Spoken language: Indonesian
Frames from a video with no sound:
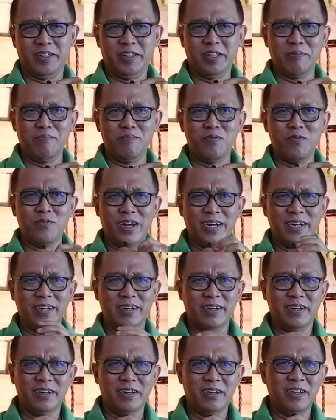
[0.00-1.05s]
tipuan
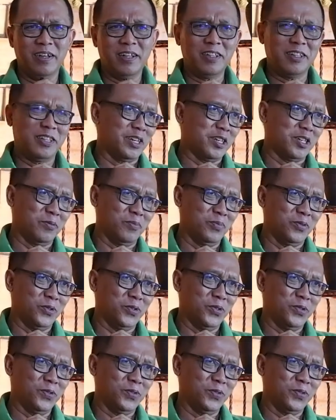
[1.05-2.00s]
tersebut.